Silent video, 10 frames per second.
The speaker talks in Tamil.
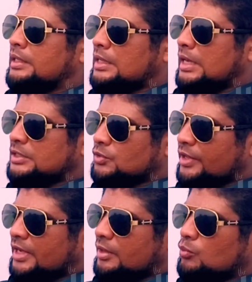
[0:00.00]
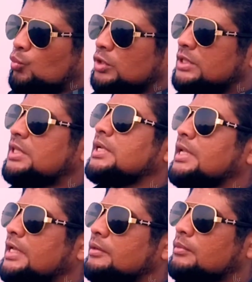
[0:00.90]
இந்த ஆற்றுடைய மொத்த
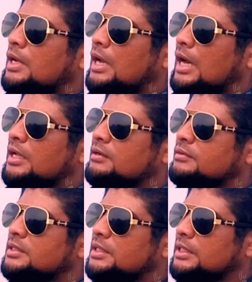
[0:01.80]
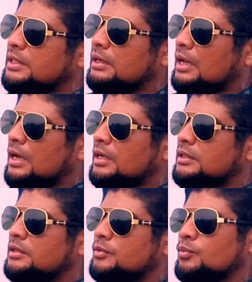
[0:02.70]
நீளம் அறுபத்தி
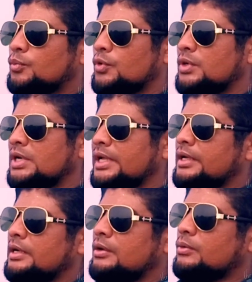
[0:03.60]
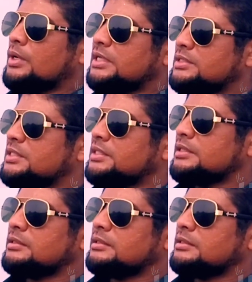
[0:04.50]
நாலு புள்ளி ஒரு அஞ்சு